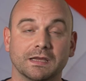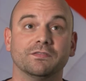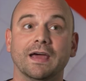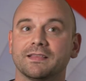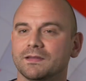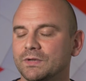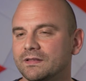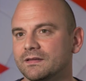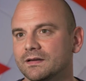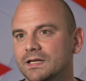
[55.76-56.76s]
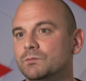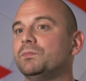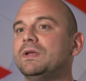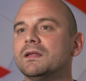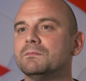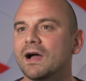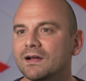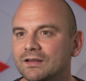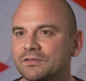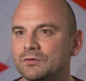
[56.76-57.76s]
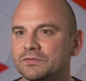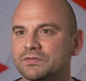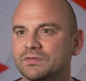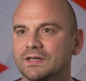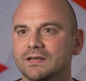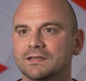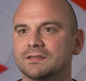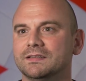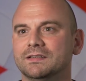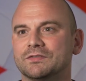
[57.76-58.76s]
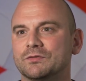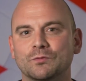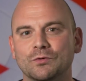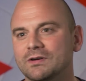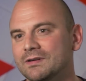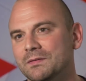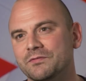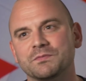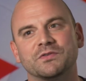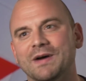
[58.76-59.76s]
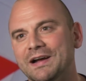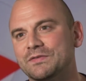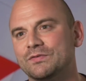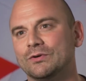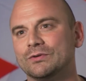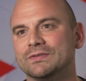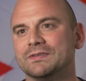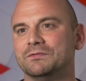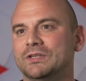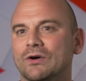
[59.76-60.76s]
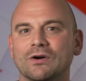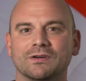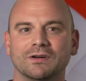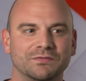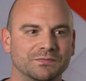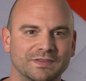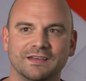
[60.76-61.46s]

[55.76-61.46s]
geht weiter mit der Immobilienmaklersoftware, die sowohl auf dem Smartphone wie auch auf dem